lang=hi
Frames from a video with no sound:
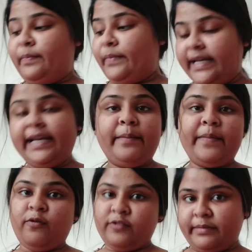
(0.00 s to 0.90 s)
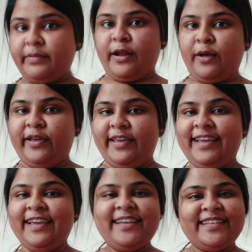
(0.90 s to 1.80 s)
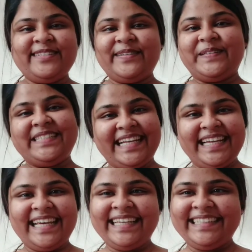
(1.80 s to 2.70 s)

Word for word: मटर है मैं उसे बनाऊँगी सो so, चलिए